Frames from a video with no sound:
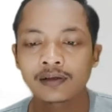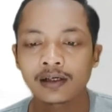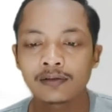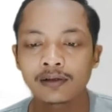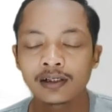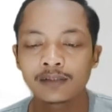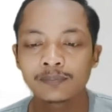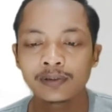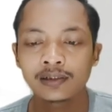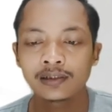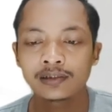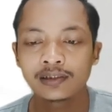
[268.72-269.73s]
Kalau kalian
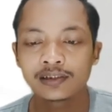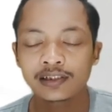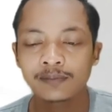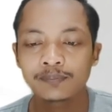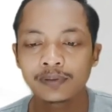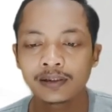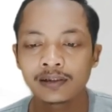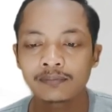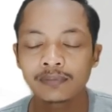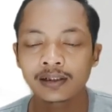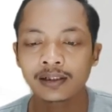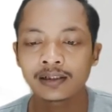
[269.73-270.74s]
pilih disable,
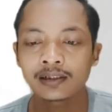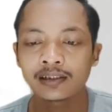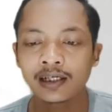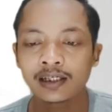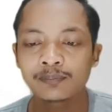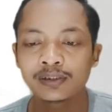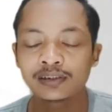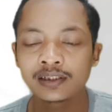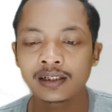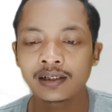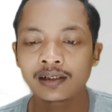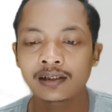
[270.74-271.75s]
maka nanti
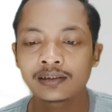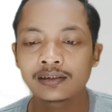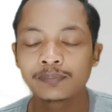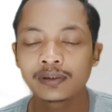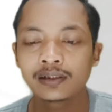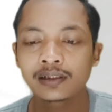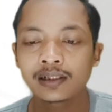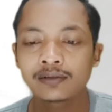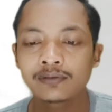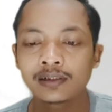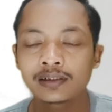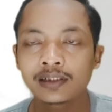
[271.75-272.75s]
IP-nya akan diberikan
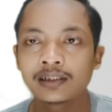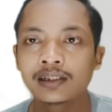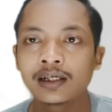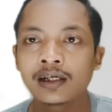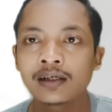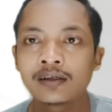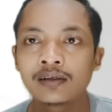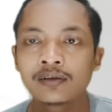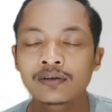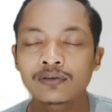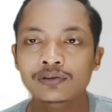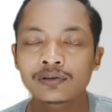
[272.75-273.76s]
oleh tenda
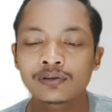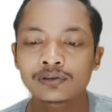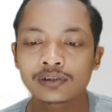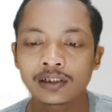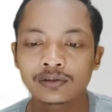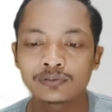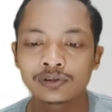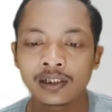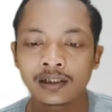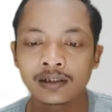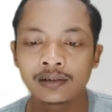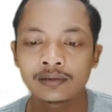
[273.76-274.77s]
kosong
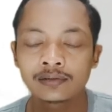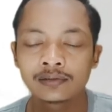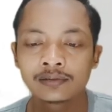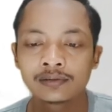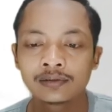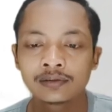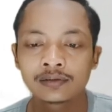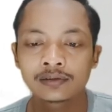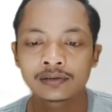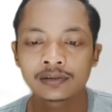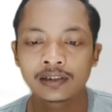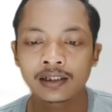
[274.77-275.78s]
satunya.
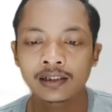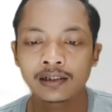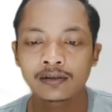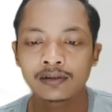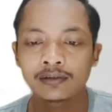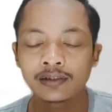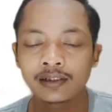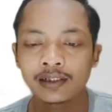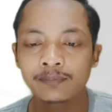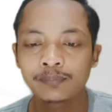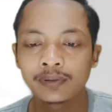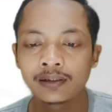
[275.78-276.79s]
Tekan kalau pilih
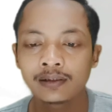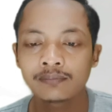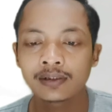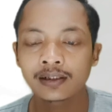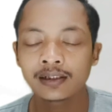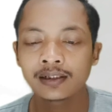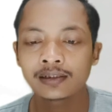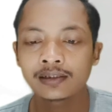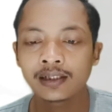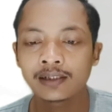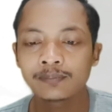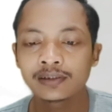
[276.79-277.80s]
enable, maka nanti
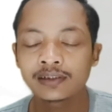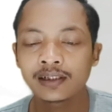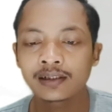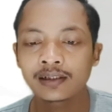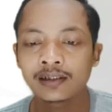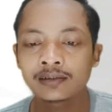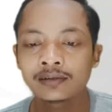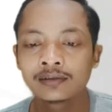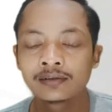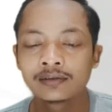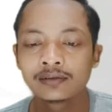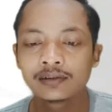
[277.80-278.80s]
IP-nya akan
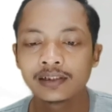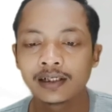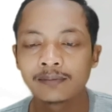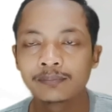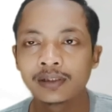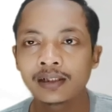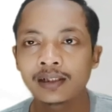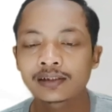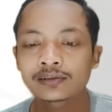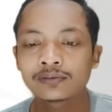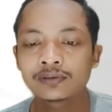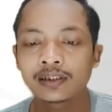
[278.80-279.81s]
diambil
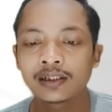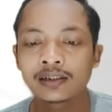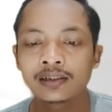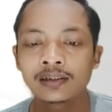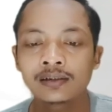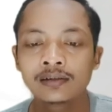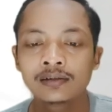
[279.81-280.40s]
langsung dari